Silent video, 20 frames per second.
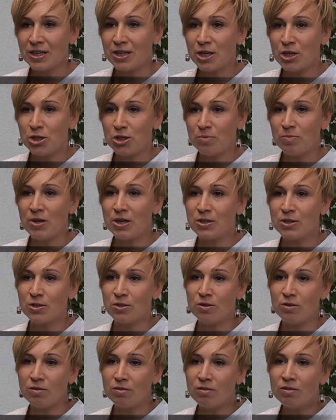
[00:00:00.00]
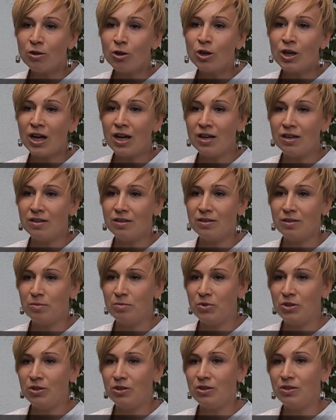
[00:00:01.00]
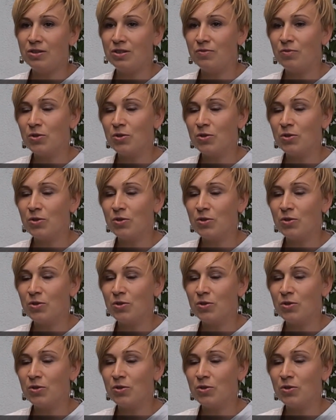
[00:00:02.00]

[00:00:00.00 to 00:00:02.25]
zakresie bardzo lokalnym i,